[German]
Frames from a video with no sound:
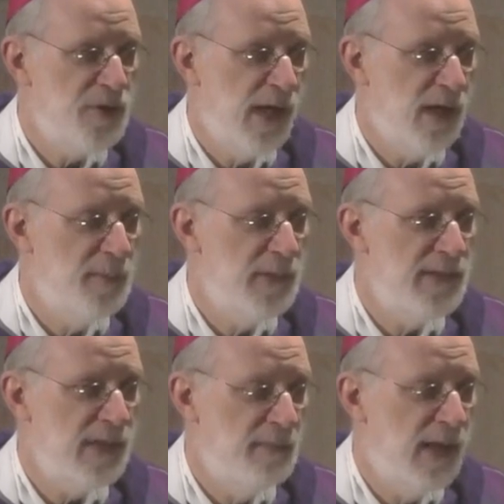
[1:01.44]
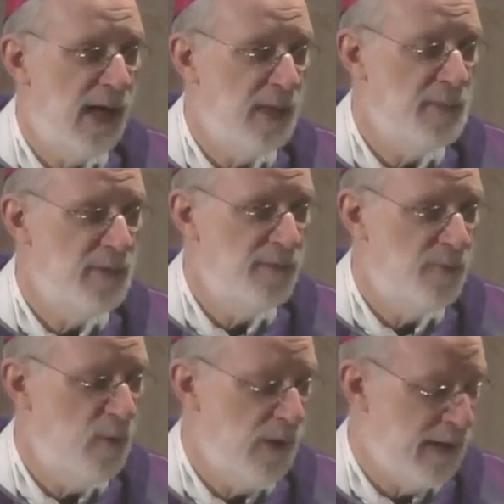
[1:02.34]
Sterbens am Abend
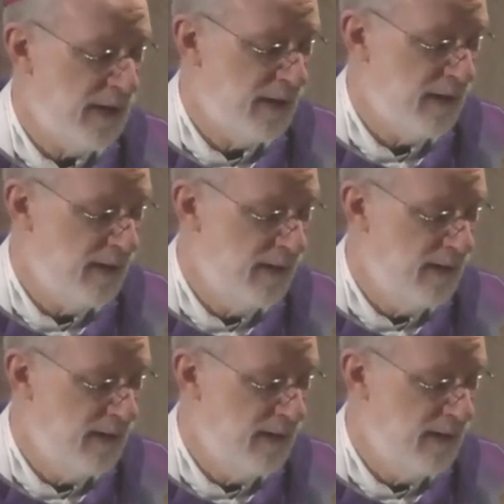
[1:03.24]
vorher.